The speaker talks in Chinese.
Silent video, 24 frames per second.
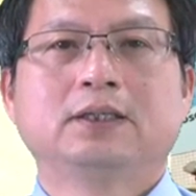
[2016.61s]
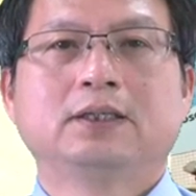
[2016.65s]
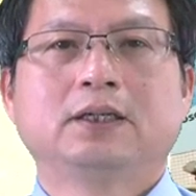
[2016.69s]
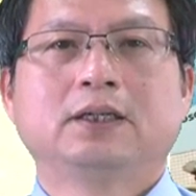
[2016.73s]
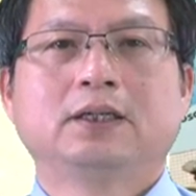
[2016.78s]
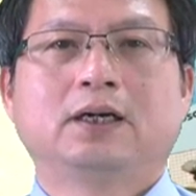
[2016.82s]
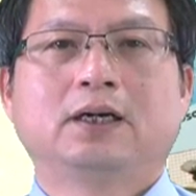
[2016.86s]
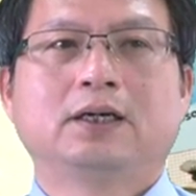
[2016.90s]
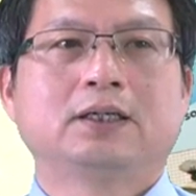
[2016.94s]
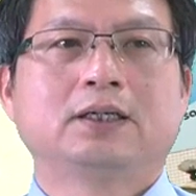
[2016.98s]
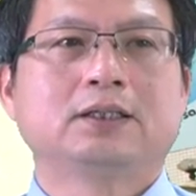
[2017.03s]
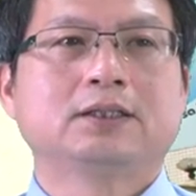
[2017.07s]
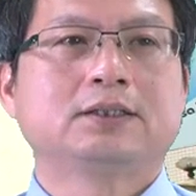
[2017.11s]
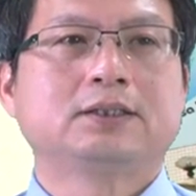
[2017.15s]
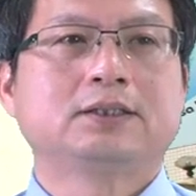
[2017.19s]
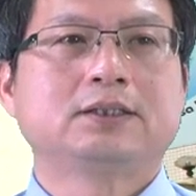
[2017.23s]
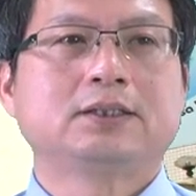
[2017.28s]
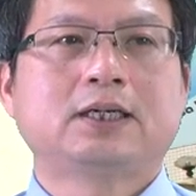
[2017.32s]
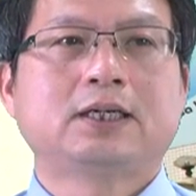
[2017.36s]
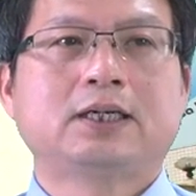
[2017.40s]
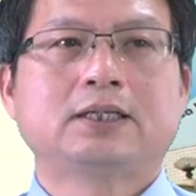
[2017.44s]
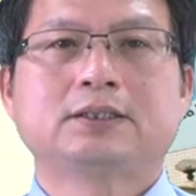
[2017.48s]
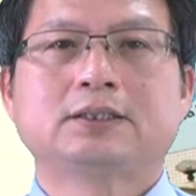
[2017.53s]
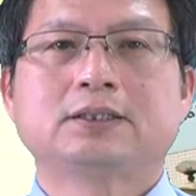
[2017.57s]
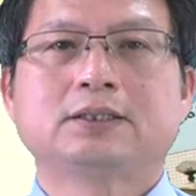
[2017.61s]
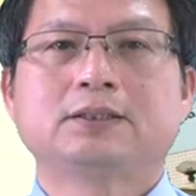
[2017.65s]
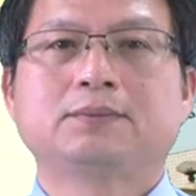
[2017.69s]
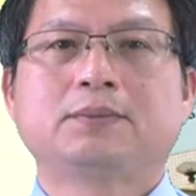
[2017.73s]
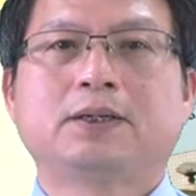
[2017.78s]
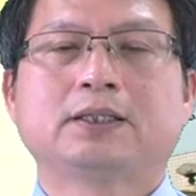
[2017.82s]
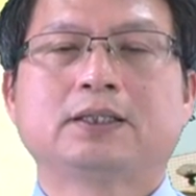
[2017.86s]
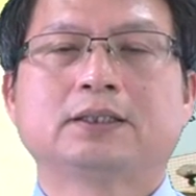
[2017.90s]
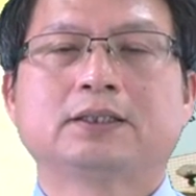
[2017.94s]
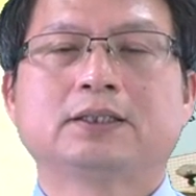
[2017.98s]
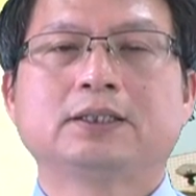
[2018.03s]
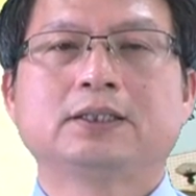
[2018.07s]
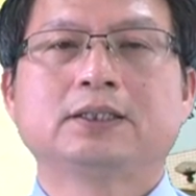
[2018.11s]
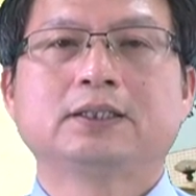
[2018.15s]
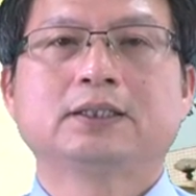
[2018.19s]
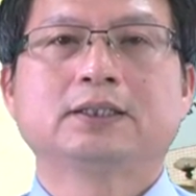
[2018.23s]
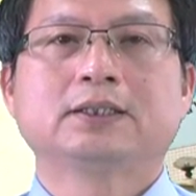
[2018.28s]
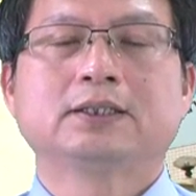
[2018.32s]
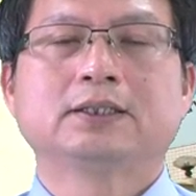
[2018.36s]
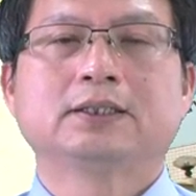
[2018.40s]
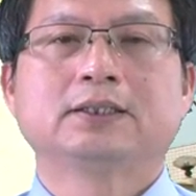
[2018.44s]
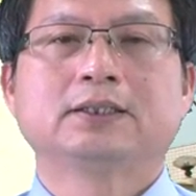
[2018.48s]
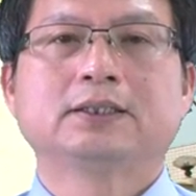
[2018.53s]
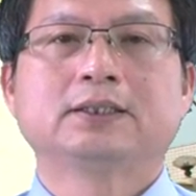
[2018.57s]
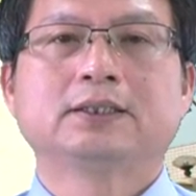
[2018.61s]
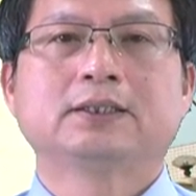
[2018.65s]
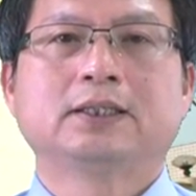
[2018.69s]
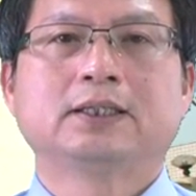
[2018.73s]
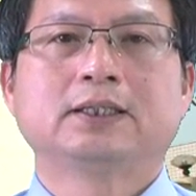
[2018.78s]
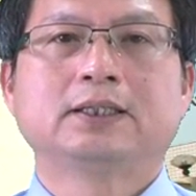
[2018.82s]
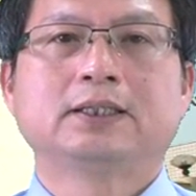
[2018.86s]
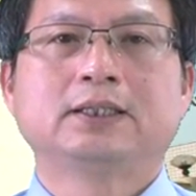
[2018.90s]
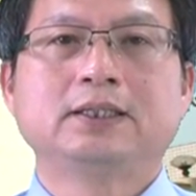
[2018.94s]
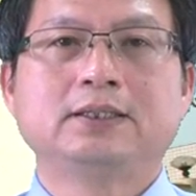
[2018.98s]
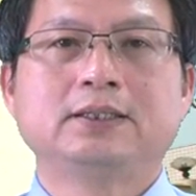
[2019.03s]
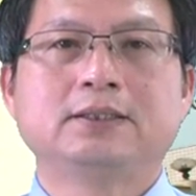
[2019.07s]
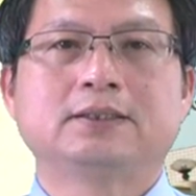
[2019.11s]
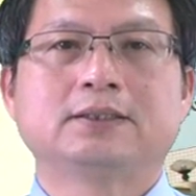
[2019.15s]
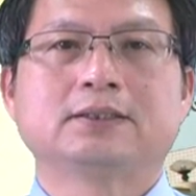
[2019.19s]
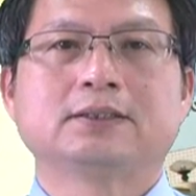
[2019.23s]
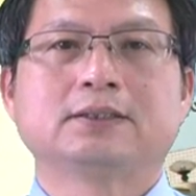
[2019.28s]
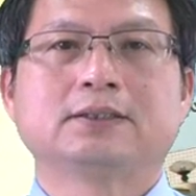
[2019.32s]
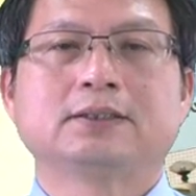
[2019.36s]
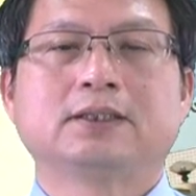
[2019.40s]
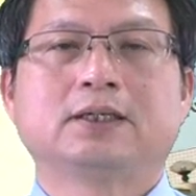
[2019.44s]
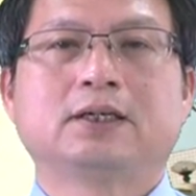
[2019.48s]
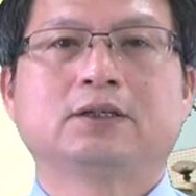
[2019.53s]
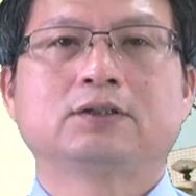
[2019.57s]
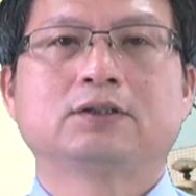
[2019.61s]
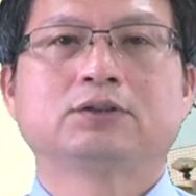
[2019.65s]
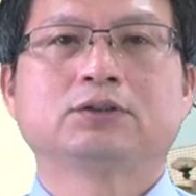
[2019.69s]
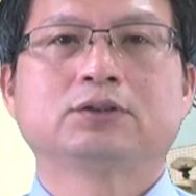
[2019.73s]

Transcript: 啊，西雅西马的一个呃例子啊，